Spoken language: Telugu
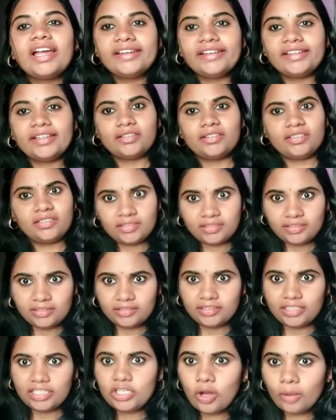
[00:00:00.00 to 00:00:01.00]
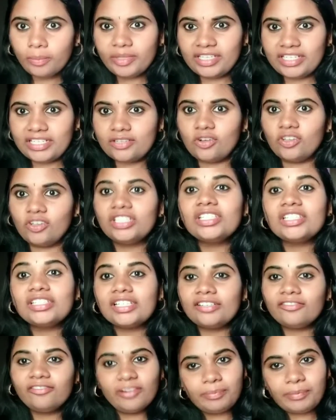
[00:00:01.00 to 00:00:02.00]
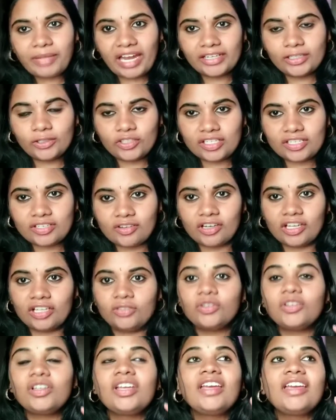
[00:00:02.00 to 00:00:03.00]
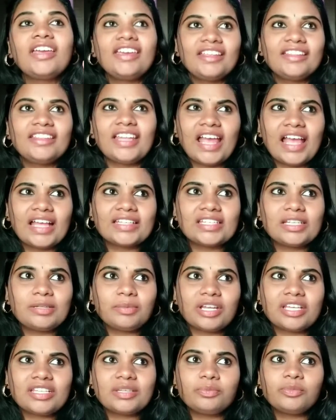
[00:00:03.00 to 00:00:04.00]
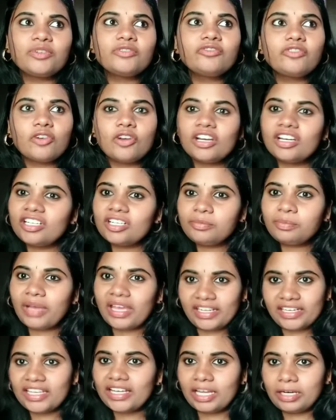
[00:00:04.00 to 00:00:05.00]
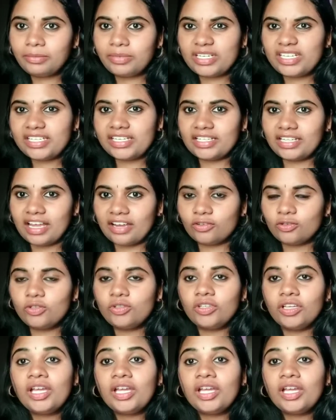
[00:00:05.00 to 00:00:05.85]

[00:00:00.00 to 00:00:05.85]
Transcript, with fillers: అండ్ ఈ టాపే తీసుకోండి ఇది నేను ఫ్లిప్కార్ట్లో తీసుకున్నాను ఇది యాక్చువల్ ప్రైస్ ఇప్పుడు ఫోర్ హండ్రెడ్ పైనే కనిపించింది నాకు